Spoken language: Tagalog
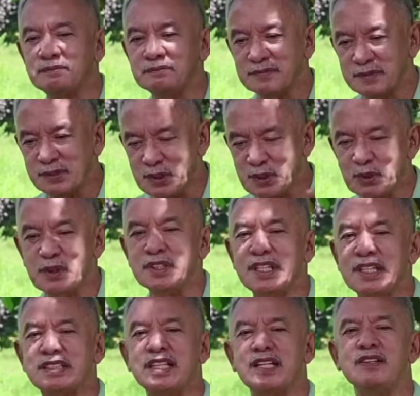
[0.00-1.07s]
gusto ko
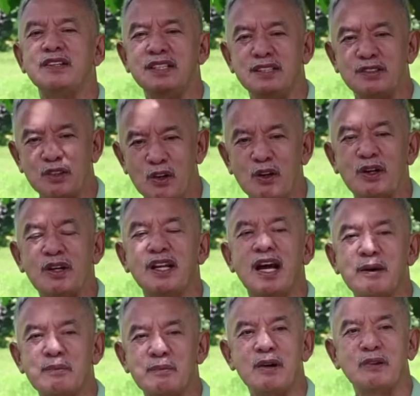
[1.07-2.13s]
i-share sa'yo is all
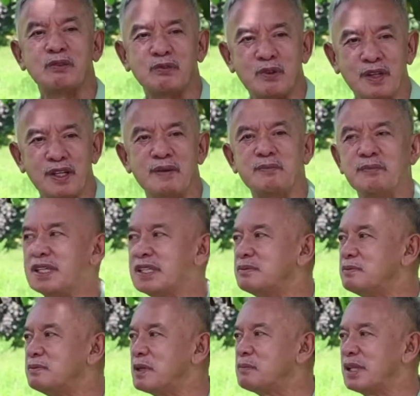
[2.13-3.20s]
about forgiveness.
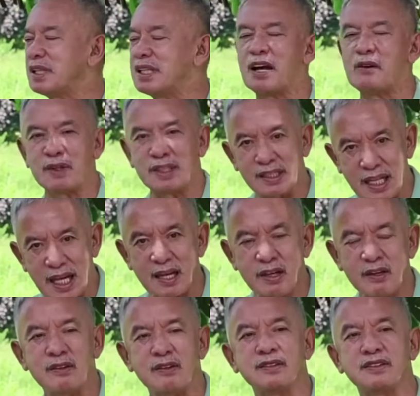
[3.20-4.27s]
Magpatawad
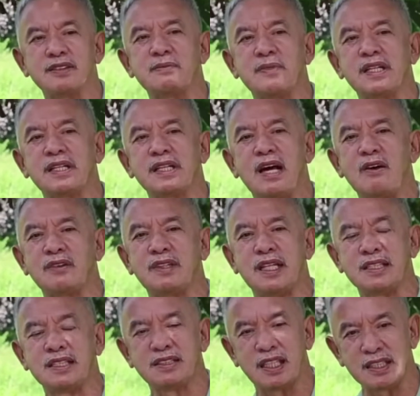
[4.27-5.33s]
tayo sa mga taong
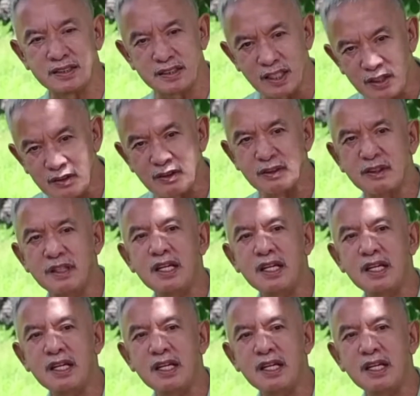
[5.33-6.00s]
nakasakit sa'yo.